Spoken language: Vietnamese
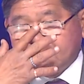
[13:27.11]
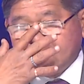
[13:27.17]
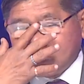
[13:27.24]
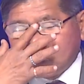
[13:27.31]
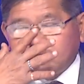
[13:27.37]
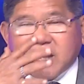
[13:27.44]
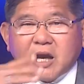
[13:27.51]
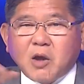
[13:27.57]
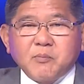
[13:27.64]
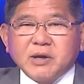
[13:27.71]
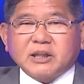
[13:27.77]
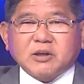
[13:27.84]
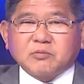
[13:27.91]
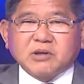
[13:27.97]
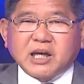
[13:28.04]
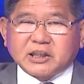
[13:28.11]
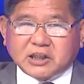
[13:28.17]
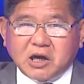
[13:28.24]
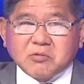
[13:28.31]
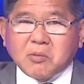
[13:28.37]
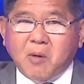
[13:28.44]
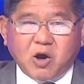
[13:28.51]
Chúng ta không biết trong những ngày
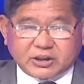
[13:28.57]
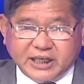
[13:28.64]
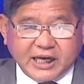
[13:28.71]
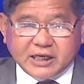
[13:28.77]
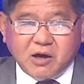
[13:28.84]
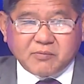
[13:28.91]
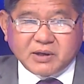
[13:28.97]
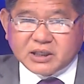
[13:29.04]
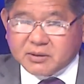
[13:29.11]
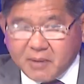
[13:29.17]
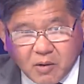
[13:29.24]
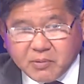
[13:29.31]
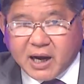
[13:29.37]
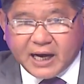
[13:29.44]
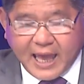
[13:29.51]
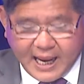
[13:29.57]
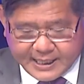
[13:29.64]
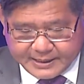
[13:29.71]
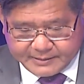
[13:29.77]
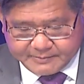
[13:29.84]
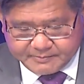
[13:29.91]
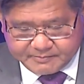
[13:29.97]
tới của bỏ chạy không biết, nhưng mà ông ở lại.
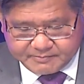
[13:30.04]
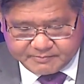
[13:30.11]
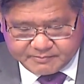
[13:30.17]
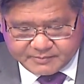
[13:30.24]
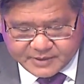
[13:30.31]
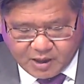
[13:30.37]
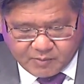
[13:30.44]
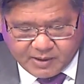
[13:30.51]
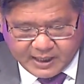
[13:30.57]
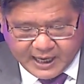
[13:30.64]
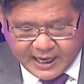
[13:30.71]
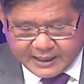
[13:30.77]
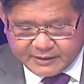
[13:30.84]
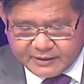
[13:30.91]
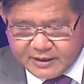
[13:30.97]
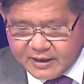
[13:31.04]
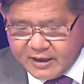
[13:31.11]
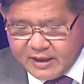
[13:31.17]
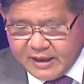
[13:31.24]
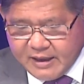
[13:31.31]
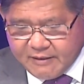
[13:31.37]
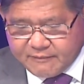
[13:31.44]
Ông ở lại.
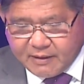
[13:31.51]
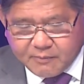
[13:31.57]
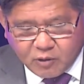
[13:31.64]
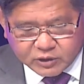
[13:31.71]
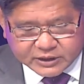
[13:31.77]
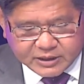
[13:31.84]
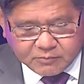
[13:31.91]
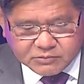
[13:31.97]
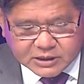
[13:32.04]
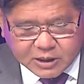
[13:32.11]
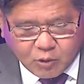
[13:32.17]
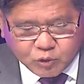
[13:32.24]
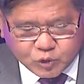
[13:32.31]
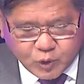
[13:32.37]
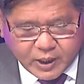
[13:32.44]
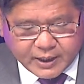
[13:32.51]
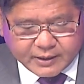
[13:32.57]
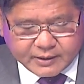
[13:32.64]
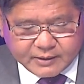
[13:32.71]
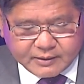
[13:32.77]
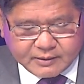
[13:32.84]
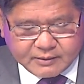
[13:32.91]
Và một trong những câu chuyện
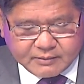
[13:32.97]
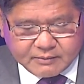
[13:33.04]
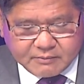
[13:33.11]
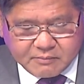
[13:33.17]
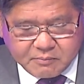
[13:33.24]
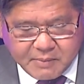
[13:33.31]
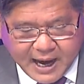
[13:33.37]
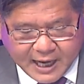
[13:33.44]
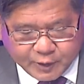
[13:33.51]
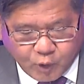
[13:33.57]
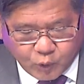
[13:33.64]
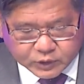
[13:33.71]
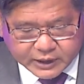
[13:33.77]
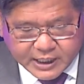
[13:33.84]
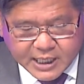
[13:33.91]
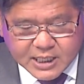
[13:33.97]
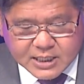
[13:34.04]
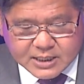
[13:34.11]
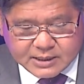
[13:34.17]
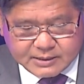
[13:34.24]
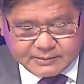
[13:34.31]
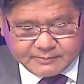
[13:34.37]
mà nổi tiếng,
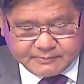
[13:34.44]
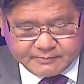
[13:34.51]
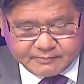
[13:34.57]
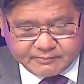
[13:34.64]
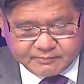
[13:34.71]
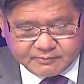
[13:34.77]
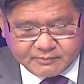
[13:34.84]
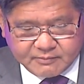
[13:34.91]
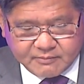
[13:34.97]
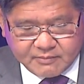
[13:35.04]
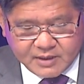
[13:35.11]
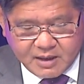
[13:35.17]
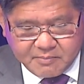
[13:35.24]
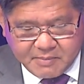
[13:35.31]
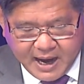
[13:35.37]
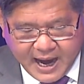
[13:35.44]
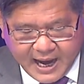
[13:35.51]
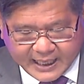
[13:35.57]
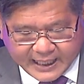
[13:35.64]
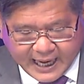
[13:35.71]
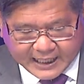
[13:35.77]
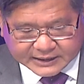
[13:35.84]

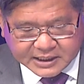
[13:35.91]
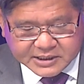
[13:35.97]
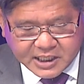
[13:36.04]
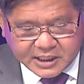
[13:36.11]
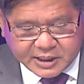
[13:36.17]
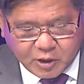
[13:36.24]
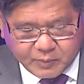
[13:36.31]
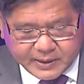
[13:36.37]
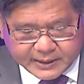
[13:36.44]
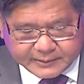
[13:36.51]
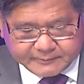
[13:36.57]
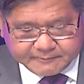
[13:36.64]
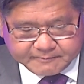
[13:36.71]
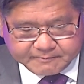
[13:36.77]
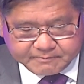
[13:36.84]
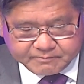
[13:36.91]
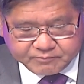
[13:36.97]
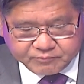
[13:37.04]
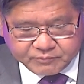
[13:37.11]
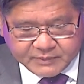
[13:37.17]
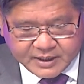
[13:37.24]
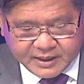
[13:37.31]
mà cả thế giới đều biết,
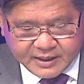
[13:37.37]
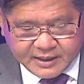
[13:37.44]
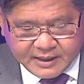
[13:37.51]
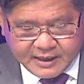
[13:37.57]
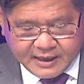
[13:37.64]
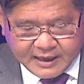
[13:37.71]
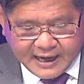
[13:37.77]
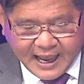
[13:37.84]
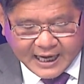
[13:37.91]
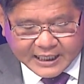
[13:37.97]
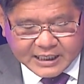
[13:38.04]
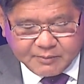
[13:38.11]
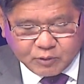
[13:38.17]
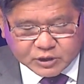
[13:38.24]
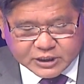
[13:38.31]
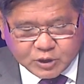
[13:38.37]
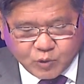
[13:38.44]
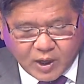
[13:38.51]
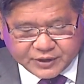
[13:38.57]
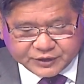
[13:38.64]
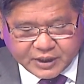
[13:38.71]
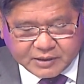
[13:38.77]
là khi một sĩ
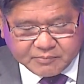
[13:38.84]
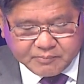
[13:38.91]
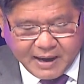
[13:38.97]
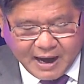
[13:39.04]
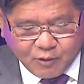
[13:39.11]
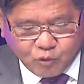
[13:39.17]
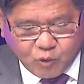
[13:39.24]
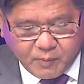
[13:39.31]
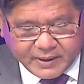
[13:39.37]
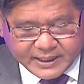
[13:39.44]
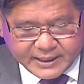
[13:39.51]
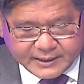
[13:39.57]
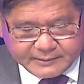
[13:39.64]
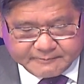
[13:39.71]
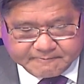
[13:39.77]
quan tình báo của Mỹ